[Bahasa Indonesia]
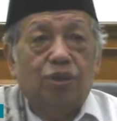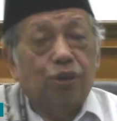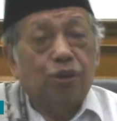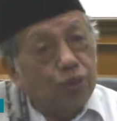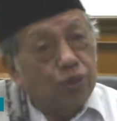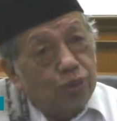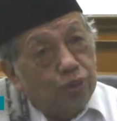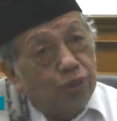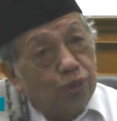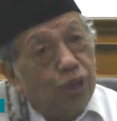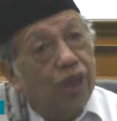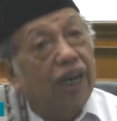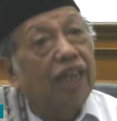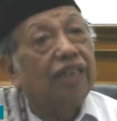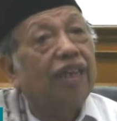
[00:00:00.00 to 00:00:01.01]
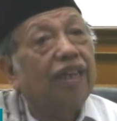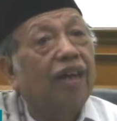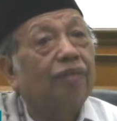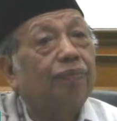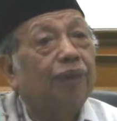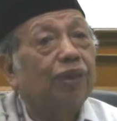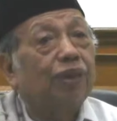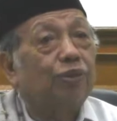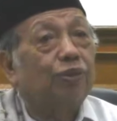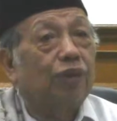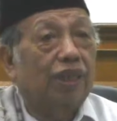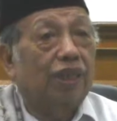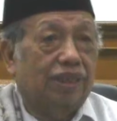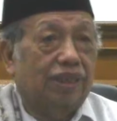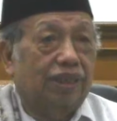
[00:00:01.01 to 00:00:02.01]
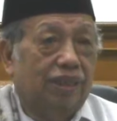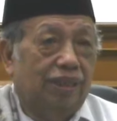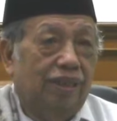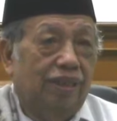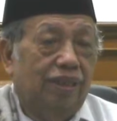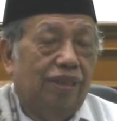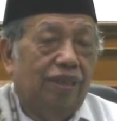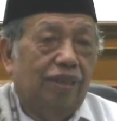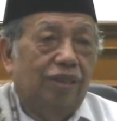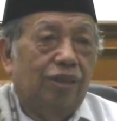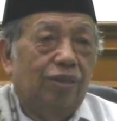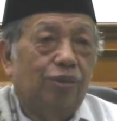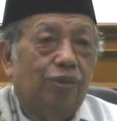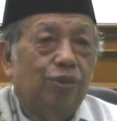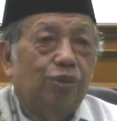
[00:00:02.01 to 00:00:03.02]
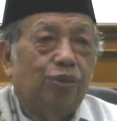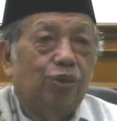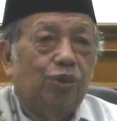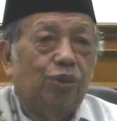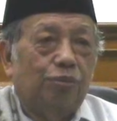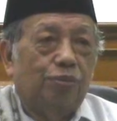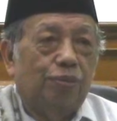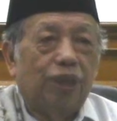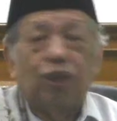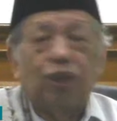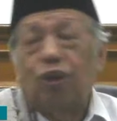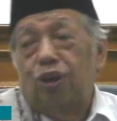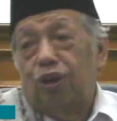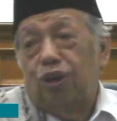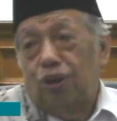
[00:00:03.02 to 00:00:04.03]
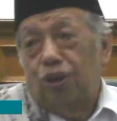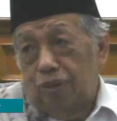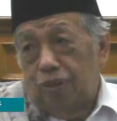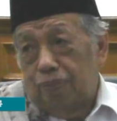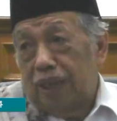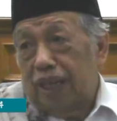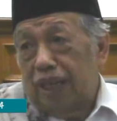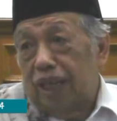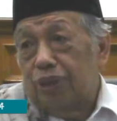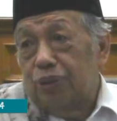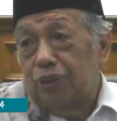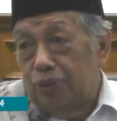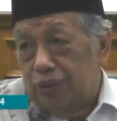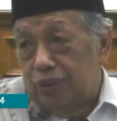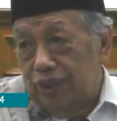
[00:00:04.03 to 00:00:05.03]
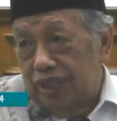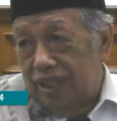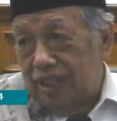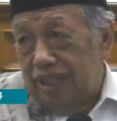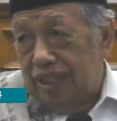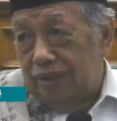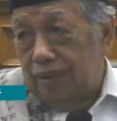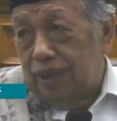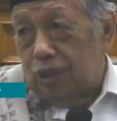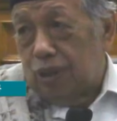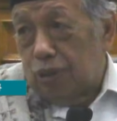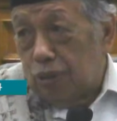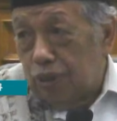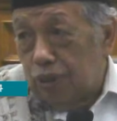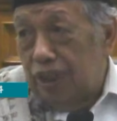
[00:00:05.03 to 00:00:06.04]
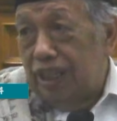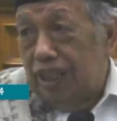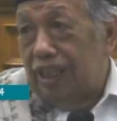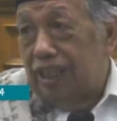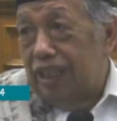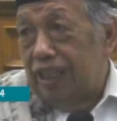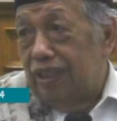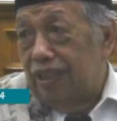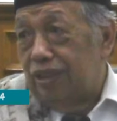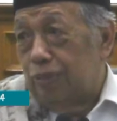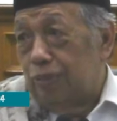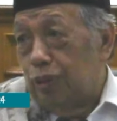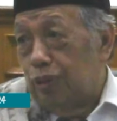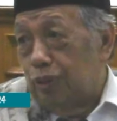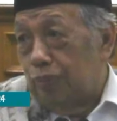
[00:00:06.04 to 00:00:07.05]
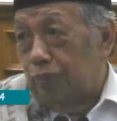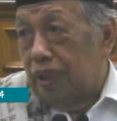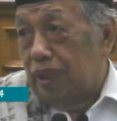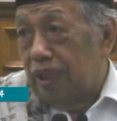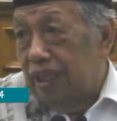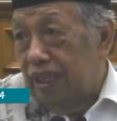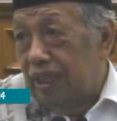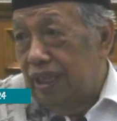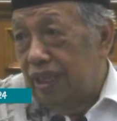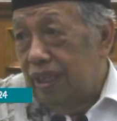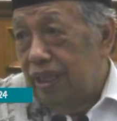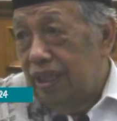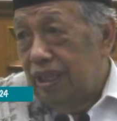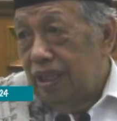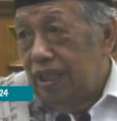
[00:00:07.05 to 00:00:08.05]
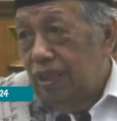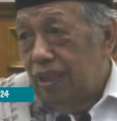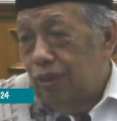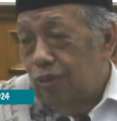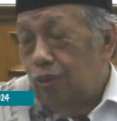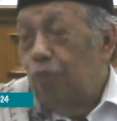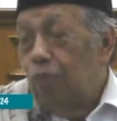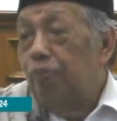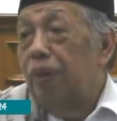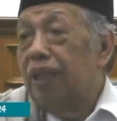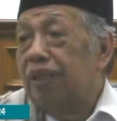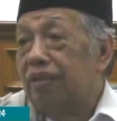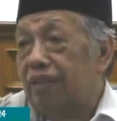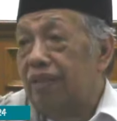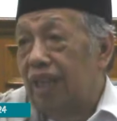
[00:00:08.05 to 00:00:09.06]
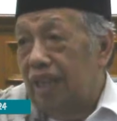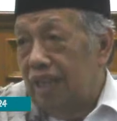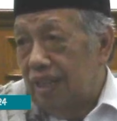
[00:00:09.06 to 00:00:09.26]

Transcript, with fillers: Rasulullah lah yang bertugas untuk menolong para ruh. Ya. Ruh ini disebut sebagai umatnya.